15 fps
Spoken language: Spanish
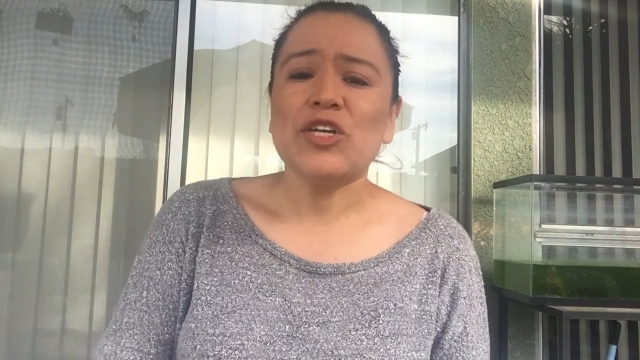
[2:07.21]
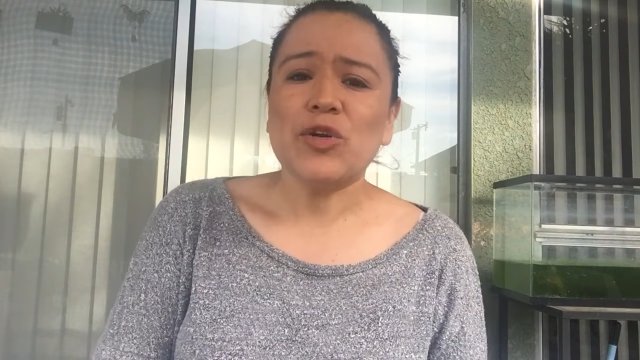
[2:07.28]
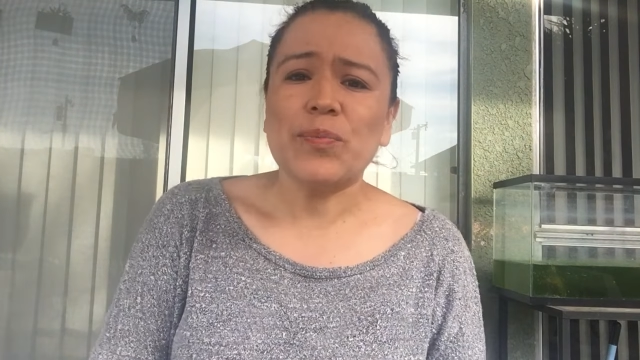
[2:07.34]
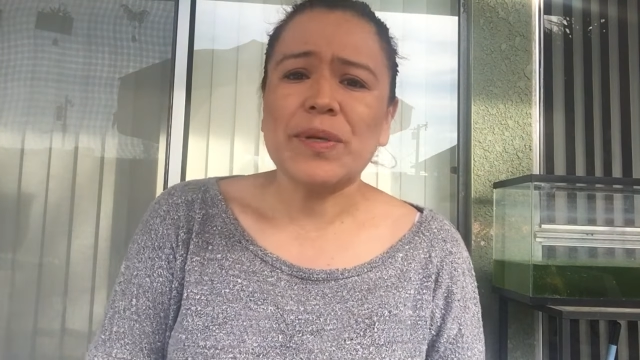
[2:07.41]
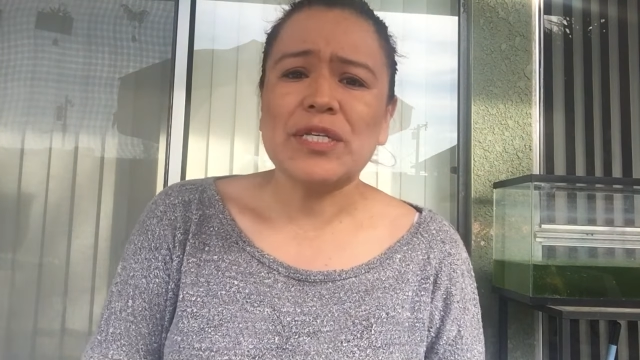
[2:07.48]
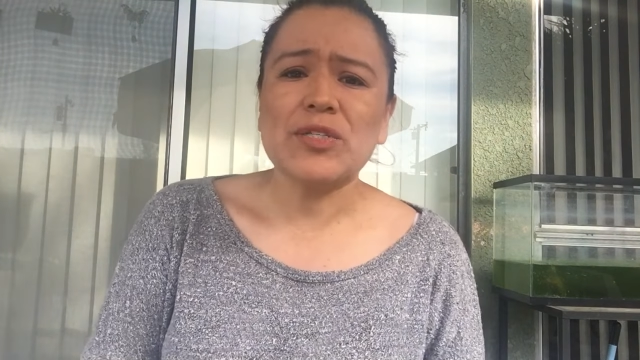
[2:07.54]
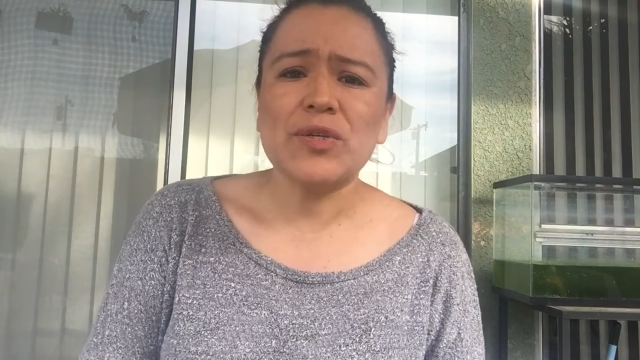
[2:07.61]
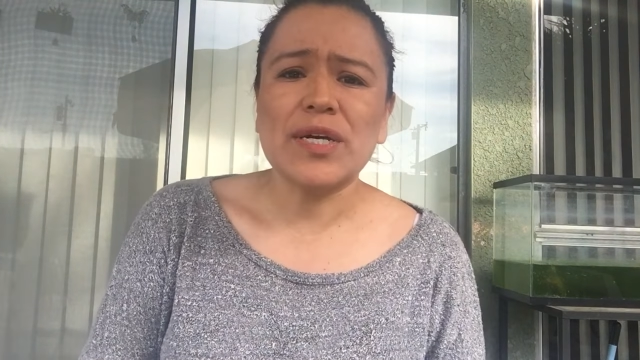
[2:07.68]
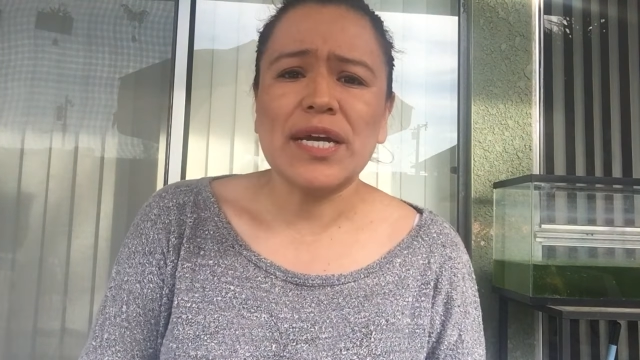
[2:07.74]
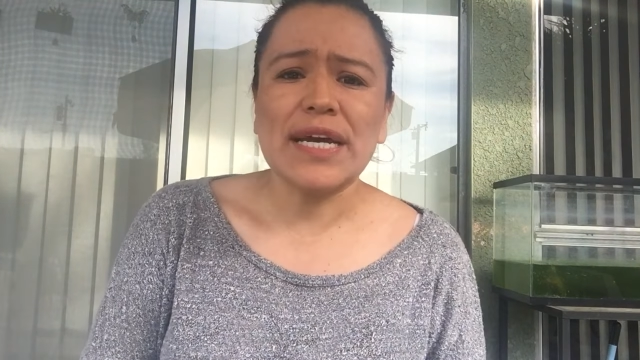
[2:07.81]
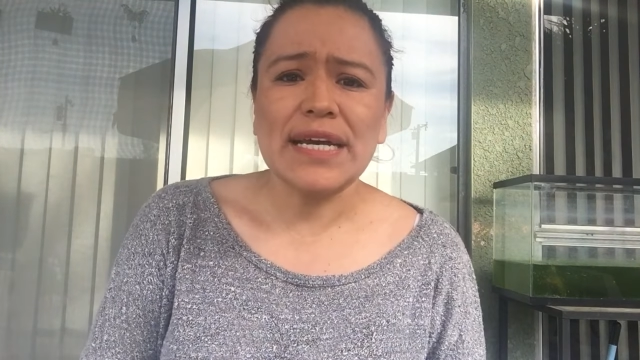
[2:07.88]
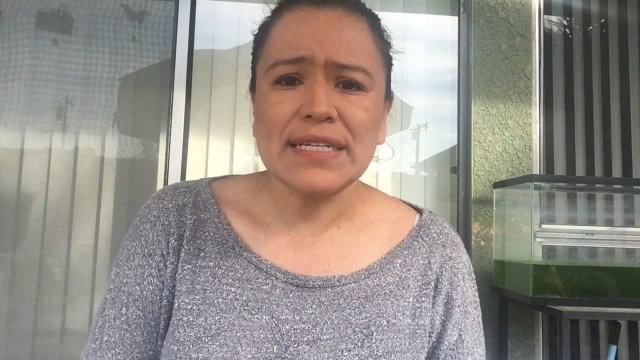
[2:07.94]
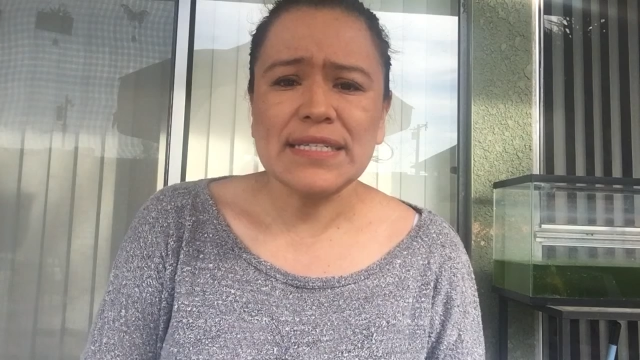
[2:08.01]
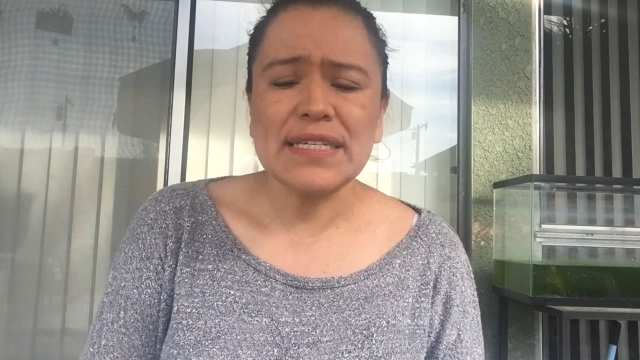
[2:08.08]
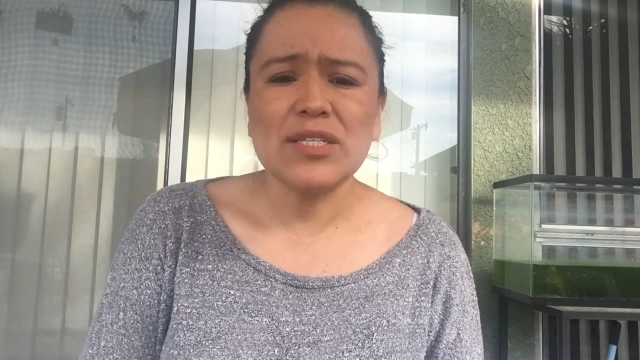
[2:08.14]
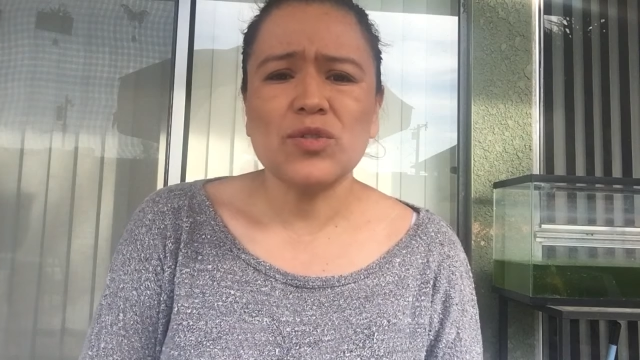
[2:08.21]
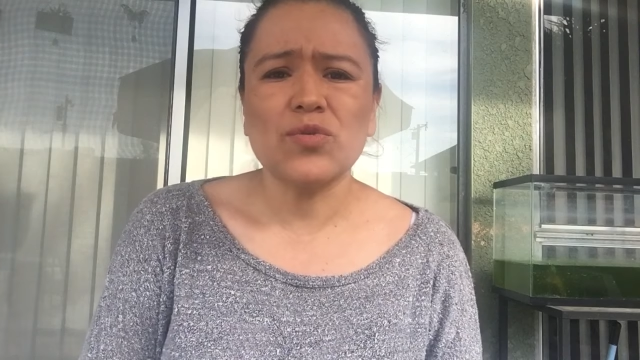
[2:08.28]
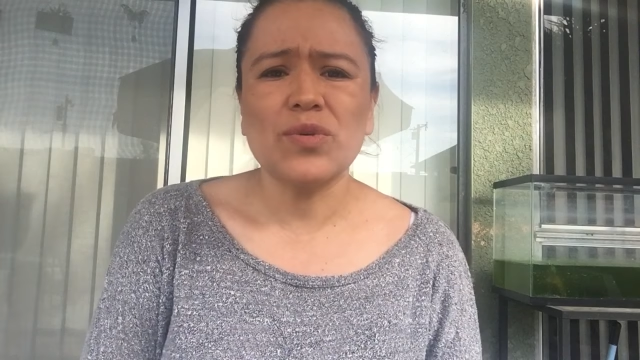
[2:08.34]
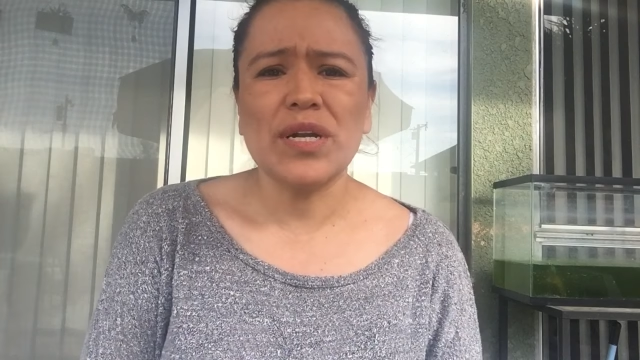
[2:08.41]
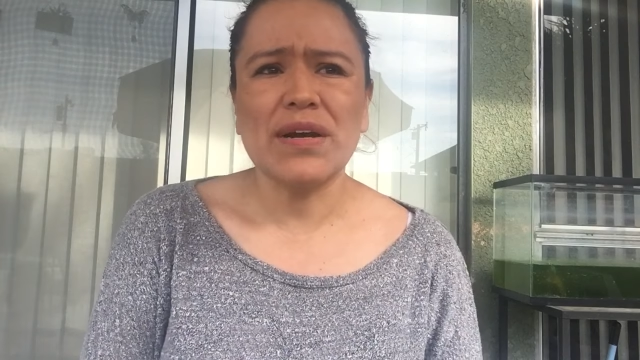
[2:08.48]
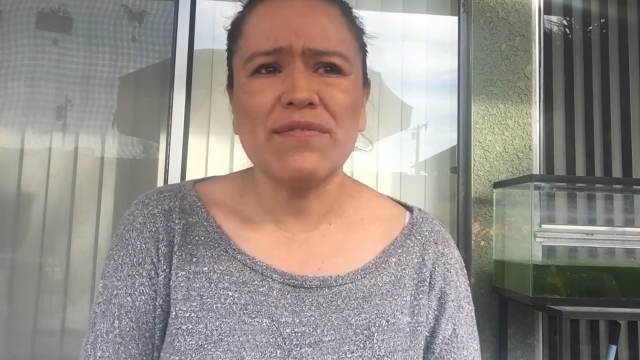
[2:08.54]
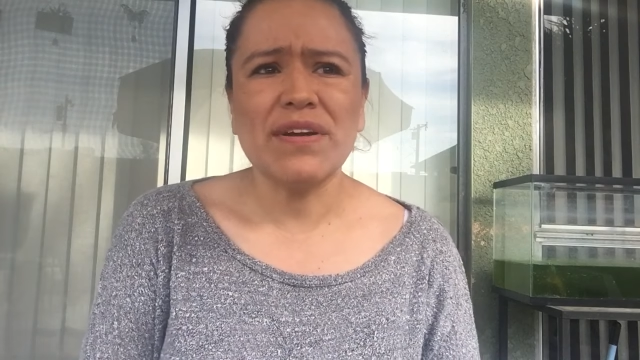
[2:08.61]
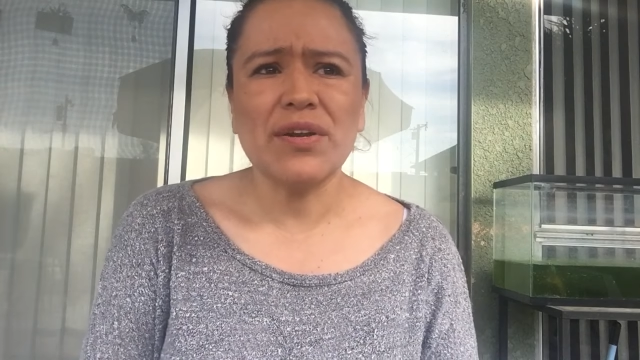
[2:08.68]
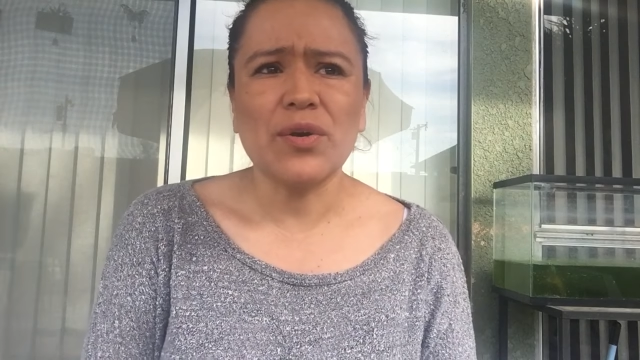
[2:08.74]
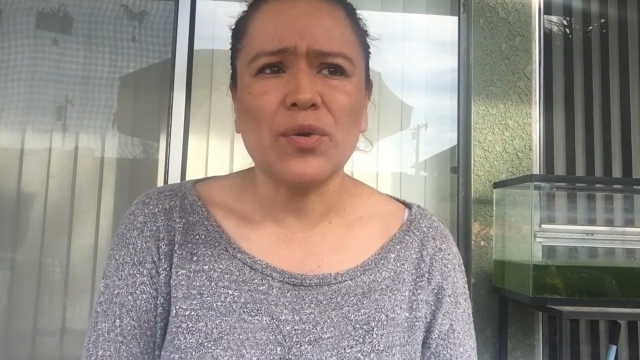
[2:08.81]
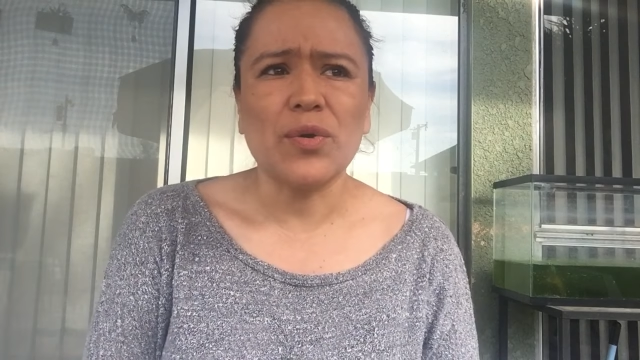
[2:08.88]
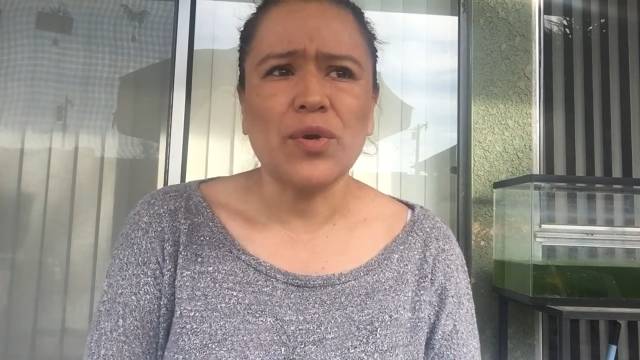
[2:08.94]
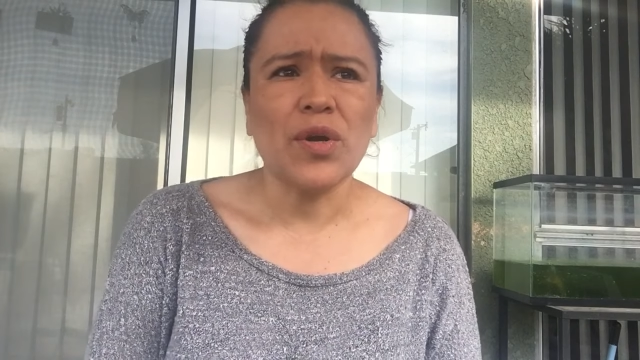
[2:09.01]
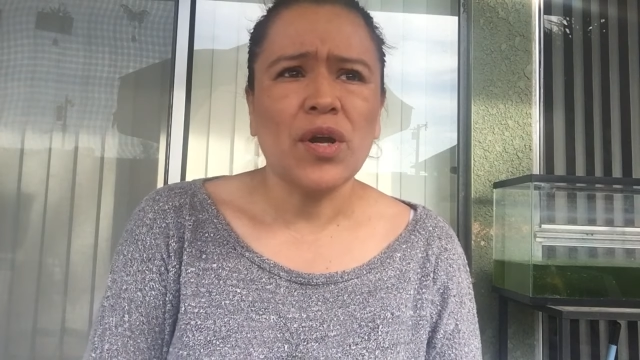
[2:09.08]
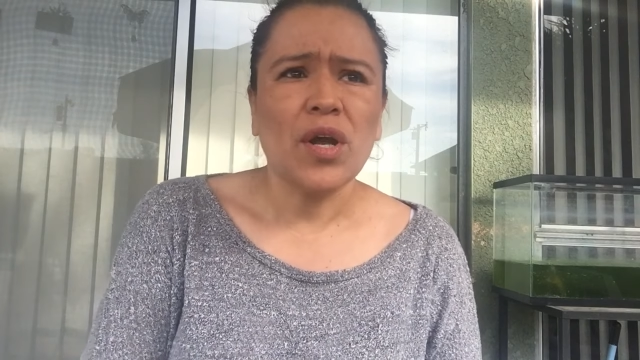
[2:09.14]
Yo pienso que ese es un grave
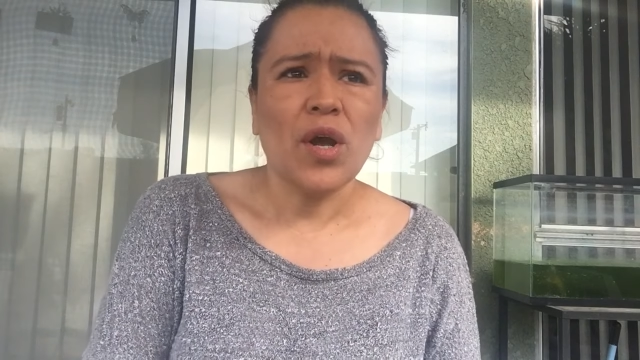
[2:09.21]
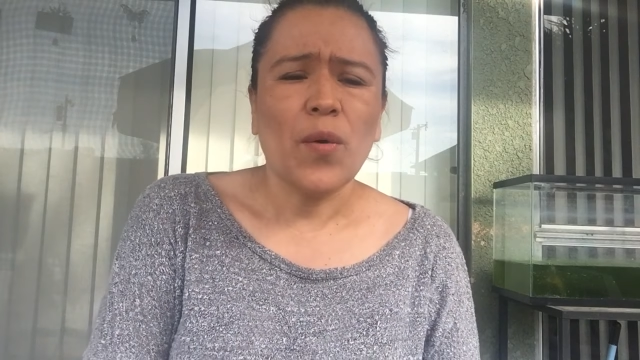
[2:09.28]
error